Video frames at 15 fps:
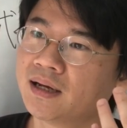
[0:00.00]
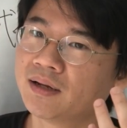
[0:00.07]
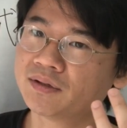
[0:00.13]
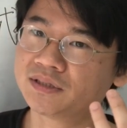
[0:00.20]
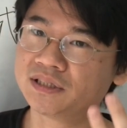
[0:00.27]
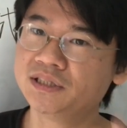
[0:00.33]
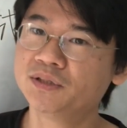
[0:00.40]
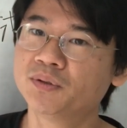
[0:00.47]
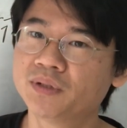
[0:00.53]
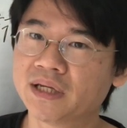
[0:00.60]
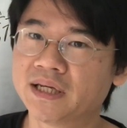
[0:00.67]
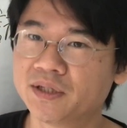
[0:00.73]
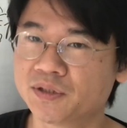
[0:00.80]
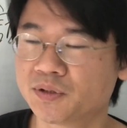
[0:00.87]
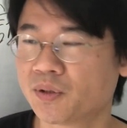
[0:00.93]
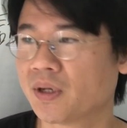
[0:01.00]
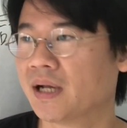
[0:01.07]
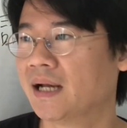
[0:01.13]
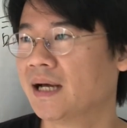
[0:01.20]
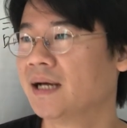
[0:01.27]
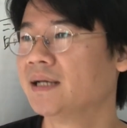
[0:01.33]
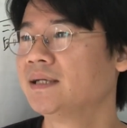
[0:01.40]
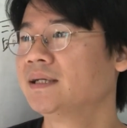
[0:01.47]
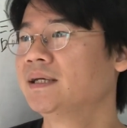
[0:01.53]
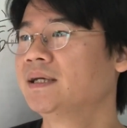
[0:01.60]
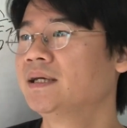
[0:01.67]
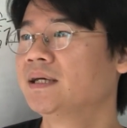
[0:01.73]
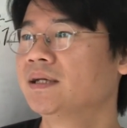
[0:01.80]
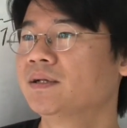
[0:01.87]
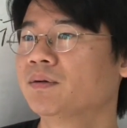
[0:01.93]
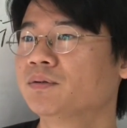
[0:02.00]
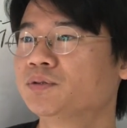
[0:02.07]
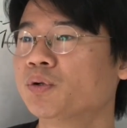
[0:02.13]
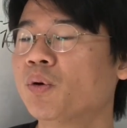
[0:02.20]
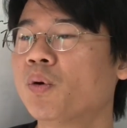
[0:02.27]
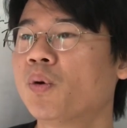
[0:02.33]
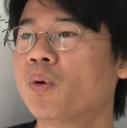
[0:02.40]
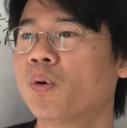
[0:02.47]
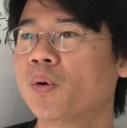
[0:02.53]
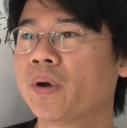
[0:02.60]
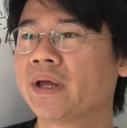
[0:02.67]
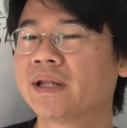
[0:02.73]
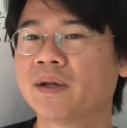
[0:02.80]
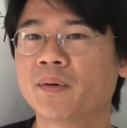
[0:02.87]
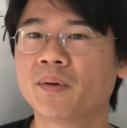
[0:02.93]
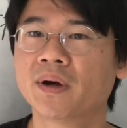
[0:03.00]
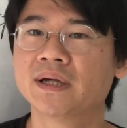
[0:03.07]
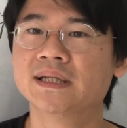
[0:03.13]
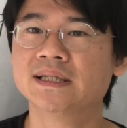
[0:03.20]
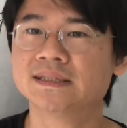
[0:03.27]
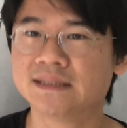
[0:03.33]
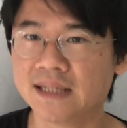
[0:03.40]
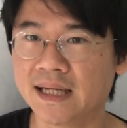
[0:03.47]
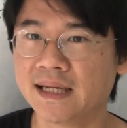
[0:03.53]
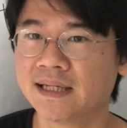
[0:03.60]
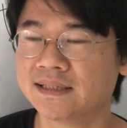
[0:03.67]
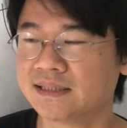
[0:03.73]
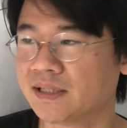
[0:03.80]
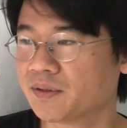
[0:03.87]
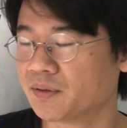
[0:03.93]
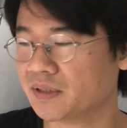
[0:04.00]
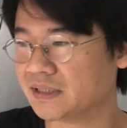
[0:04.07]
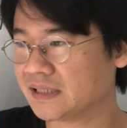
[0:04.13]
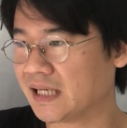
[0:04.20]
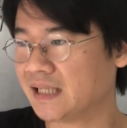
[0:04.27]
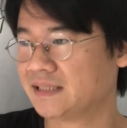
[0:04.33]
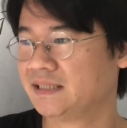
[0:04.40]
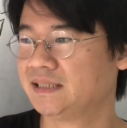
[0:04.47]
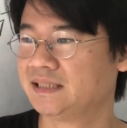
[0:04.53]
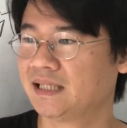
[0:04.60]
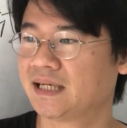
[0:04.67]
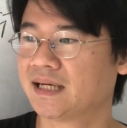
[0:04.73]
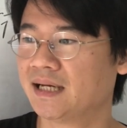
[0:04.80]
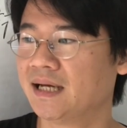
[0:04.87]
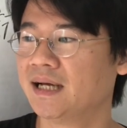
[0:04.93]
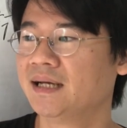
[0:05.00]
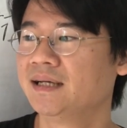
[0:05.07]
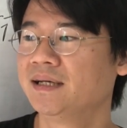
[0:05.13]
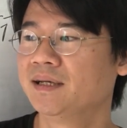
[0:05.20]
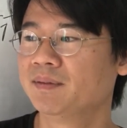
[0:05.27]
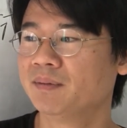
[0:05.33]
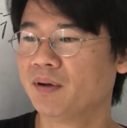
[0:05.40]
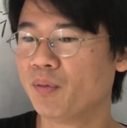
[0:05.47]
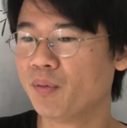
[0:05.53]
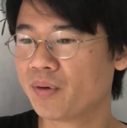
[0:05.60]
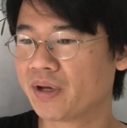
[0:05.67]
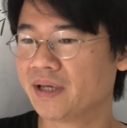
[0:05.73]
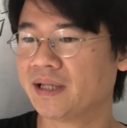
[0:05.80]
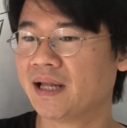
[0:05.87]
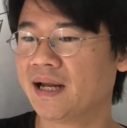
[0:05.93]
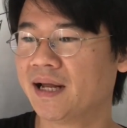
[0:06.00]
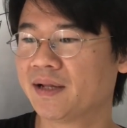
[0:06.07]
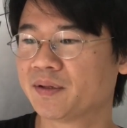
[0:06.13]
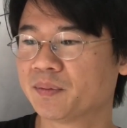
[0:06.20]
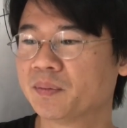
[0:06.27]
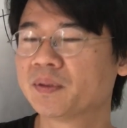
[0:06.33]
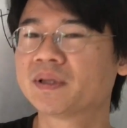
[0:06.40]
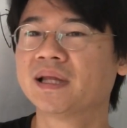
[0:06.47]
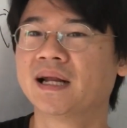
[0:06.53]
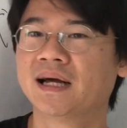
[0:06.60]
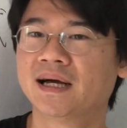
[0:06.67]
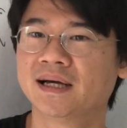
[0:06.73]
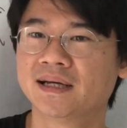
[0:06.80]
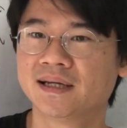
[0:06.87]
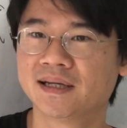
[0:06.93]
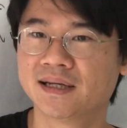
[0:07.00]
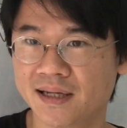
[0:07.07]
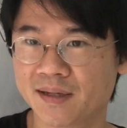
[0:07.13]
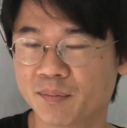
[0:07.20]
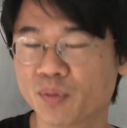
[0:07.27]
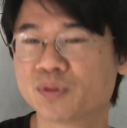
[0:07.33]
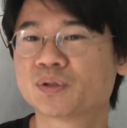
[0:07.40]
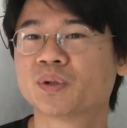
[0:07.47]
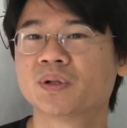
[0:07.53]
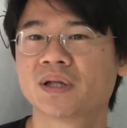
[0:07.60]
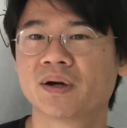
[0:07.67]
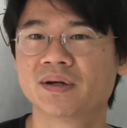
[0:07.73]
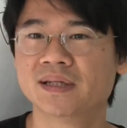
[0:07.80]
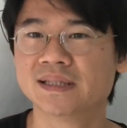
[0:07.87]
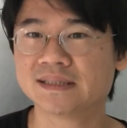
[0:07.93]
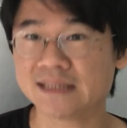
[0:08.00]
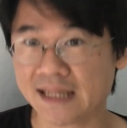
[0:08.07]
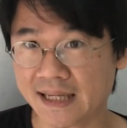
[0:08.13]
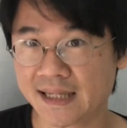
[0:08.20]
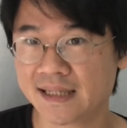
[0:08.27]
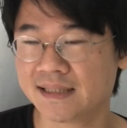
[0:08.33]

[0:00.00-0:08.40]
信用できる人から情報を得た方がいいですね。ちゃんとリサーチしてから、まあ、OK だなと思ったら申し込んだ方がいいですね。